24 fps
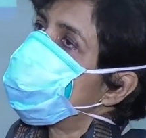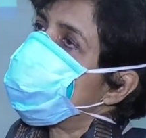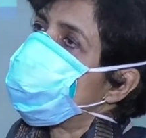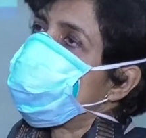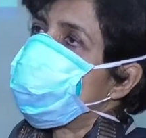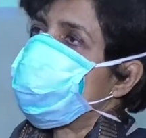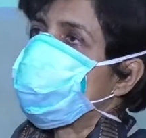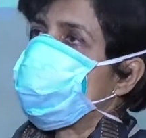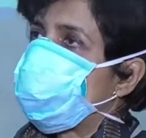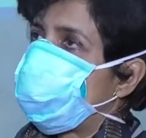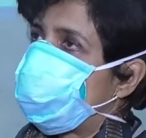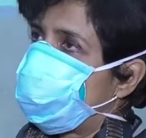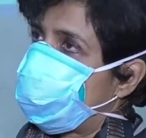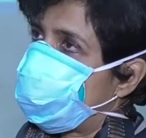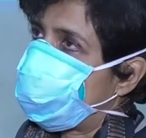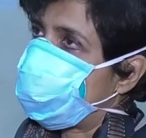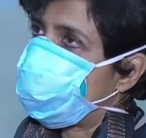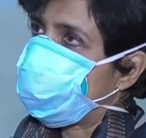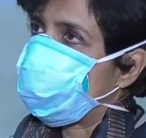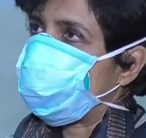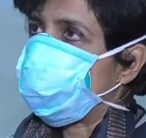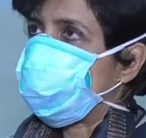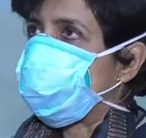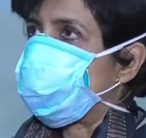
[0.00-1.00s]
সেটার
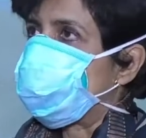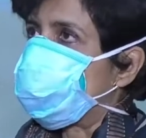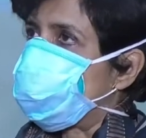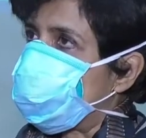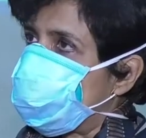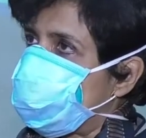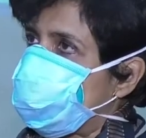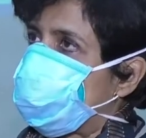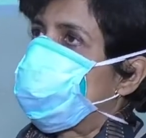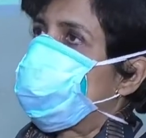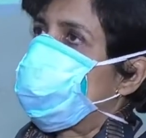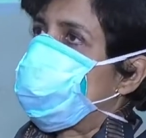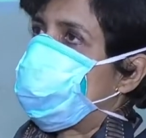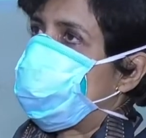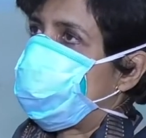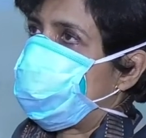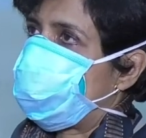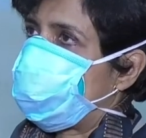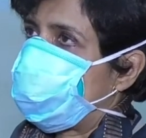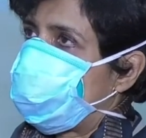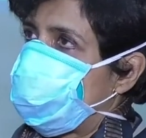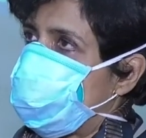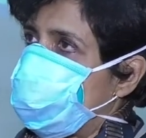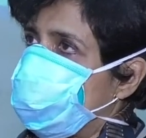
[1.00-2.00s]
সম্পর্কেও তাদের জানাতে
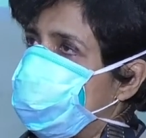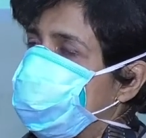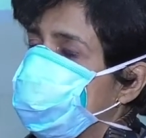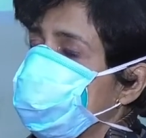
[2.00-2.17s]
হবে